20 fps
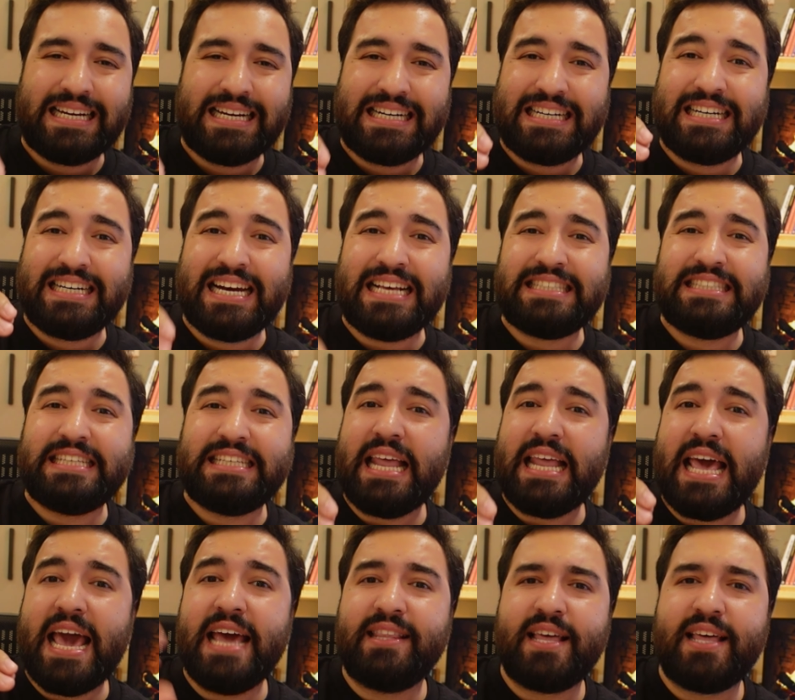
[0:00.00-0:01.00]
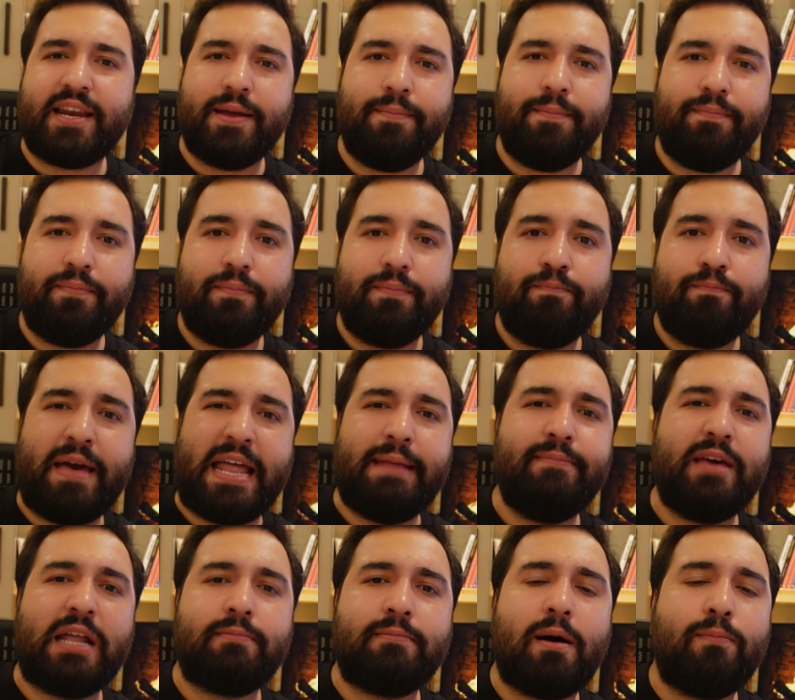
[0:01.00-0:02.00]
Rezil ederim.
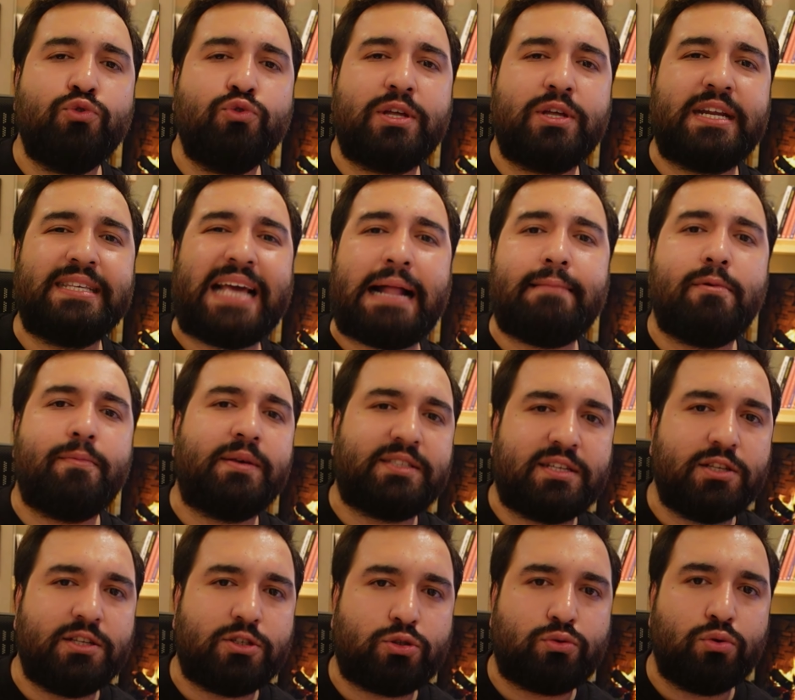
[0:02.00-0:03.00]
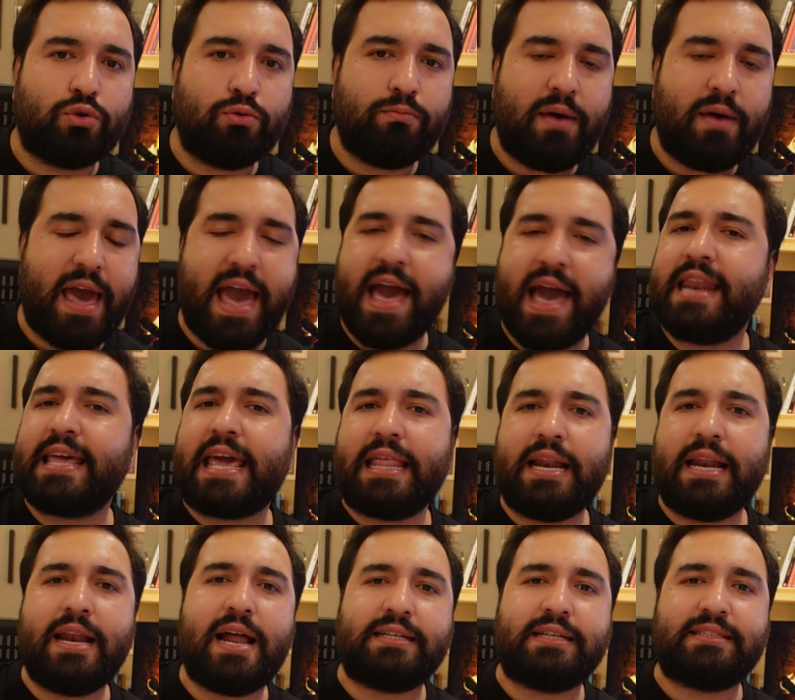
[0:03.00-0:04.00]
Benim yanıma bunların gelmemesini istiyorum. Eğer
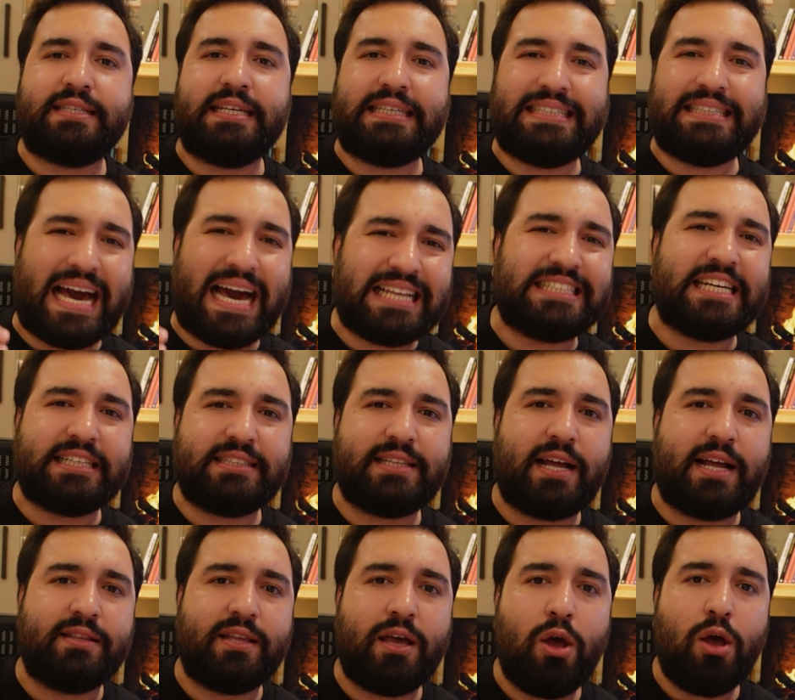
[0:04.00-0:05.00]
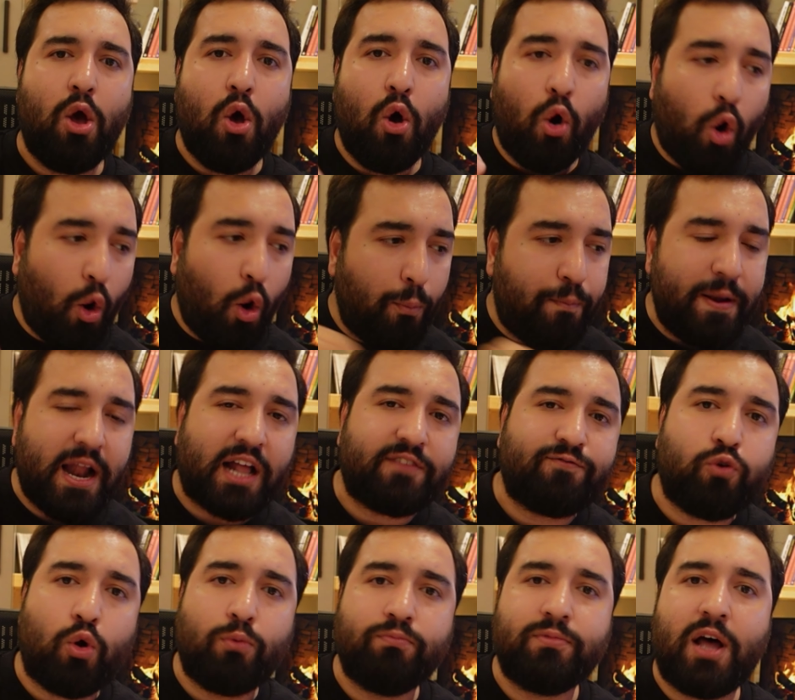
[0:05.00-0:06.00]
gelirlerse gerçekten de o
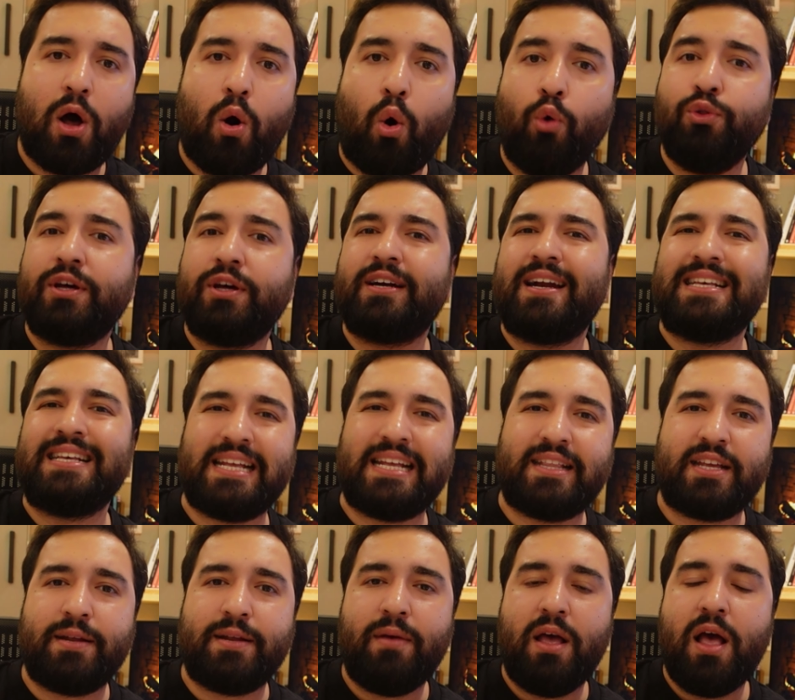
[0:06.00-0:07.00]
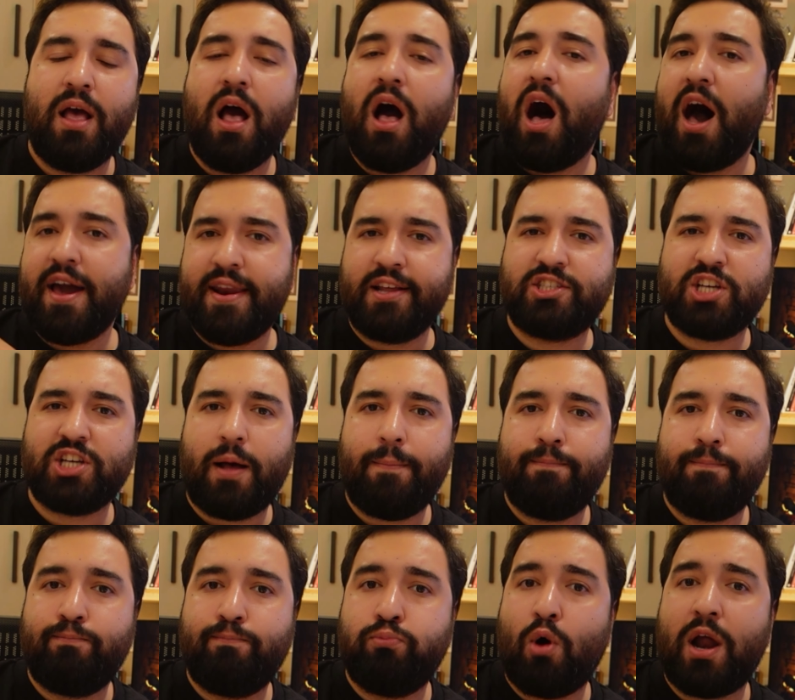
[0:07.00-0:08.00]
platformda onları rezil ederim. Ayrıca
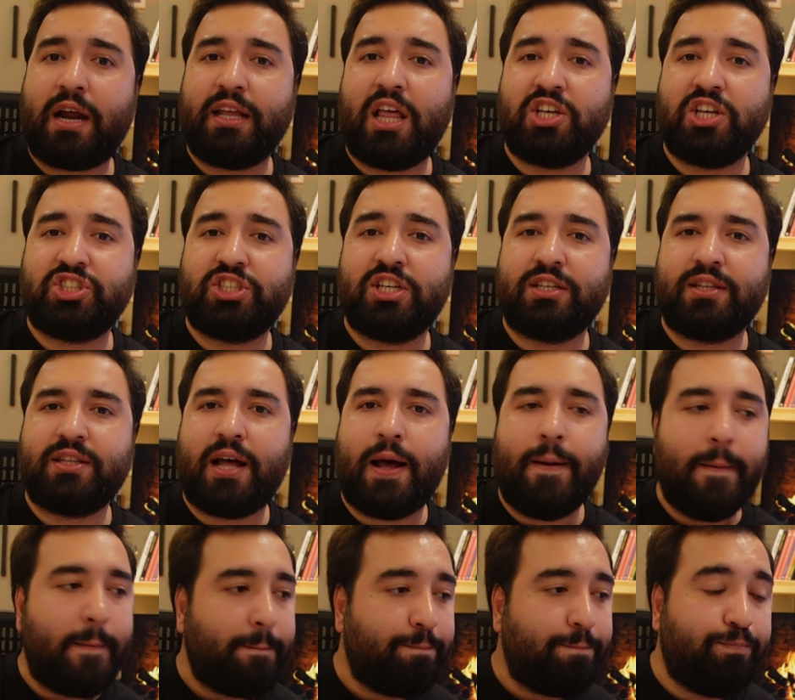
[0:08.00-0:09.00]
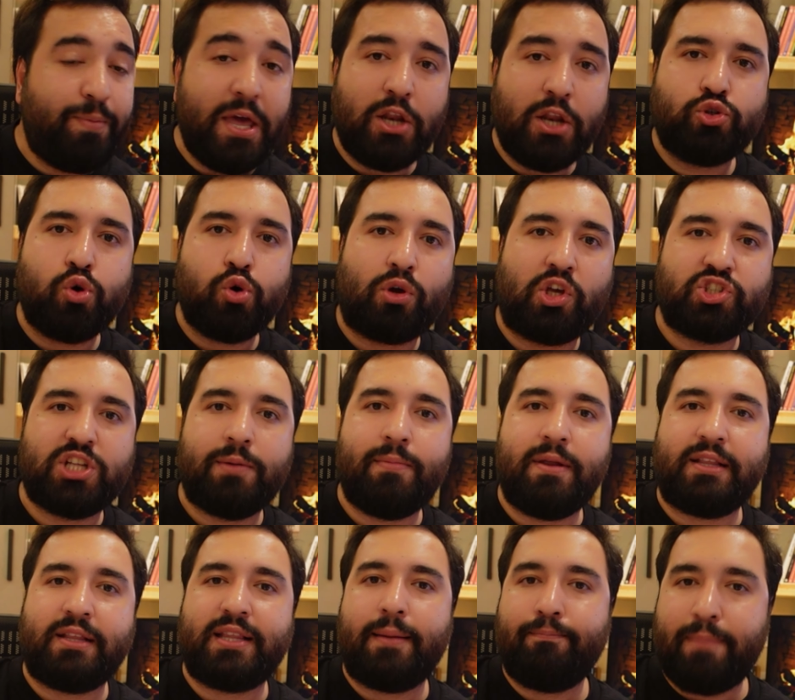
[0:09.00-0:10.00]
bu arkadaşları da birçok kişiyle
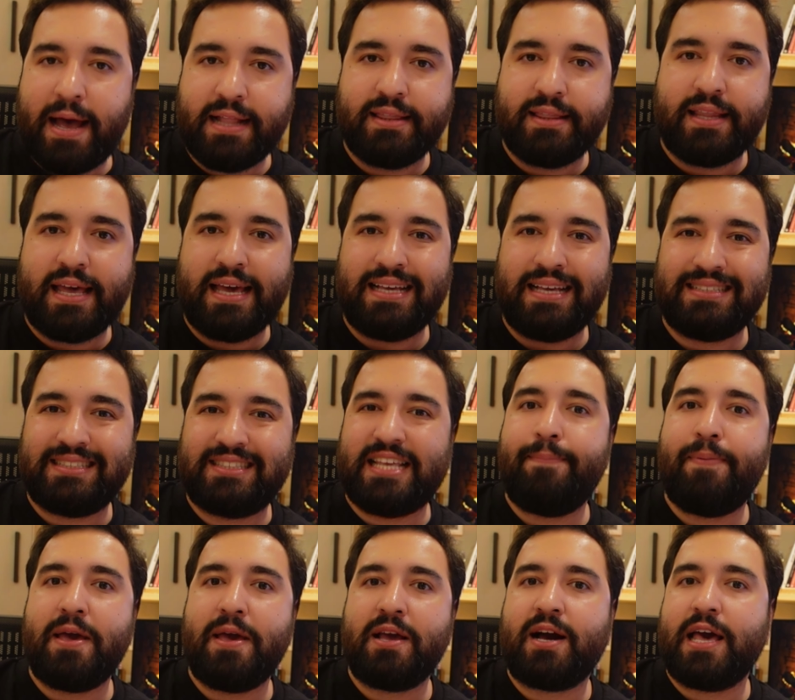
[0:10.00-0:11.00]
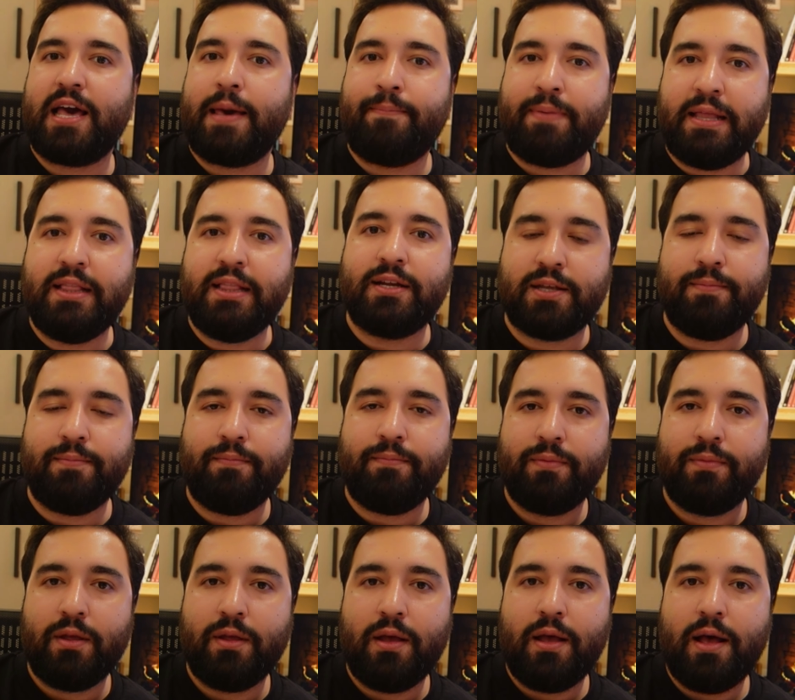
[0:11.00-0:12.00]
birlikte ben de SPK'ya
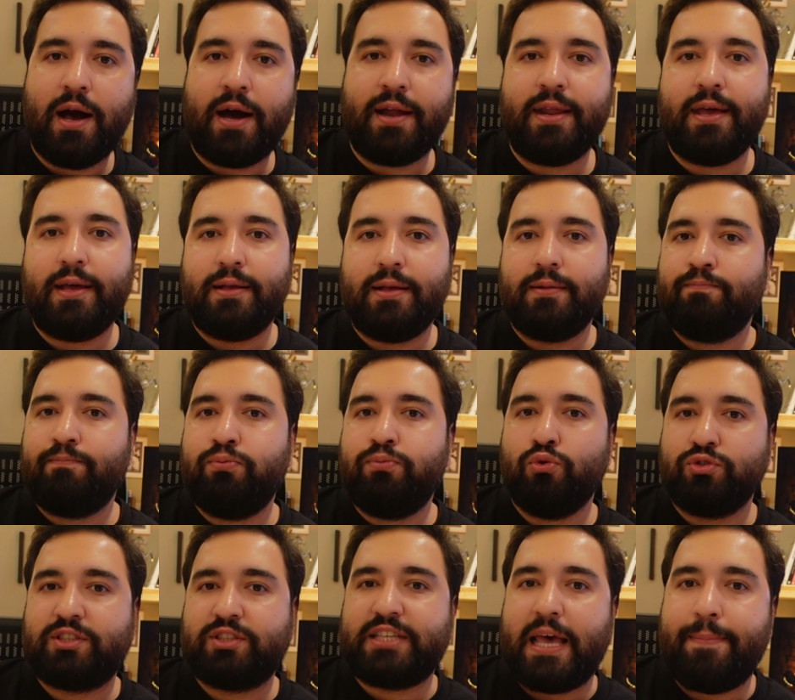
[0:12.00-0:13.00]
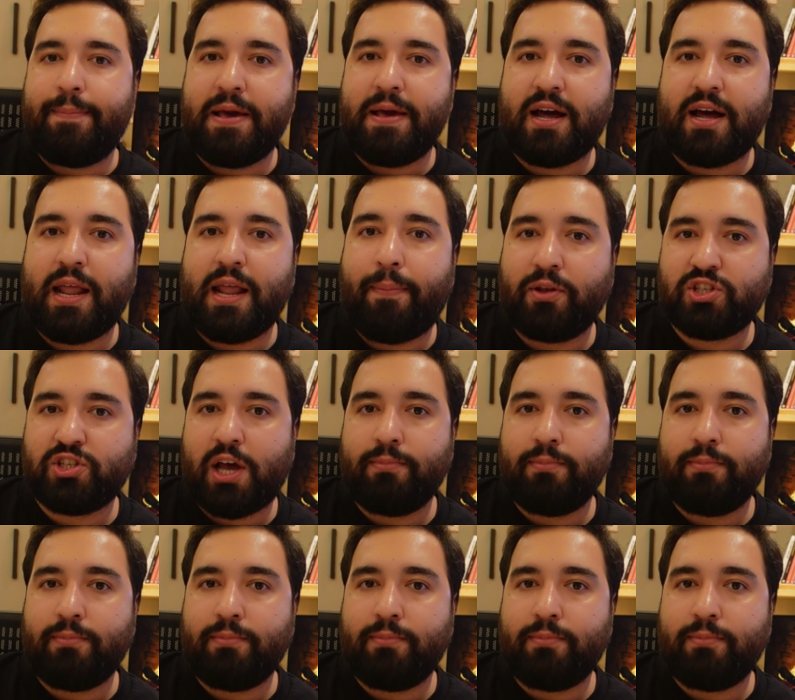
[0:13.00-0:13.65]
bildirdim. Hani bu SPK'nın yapacağı bir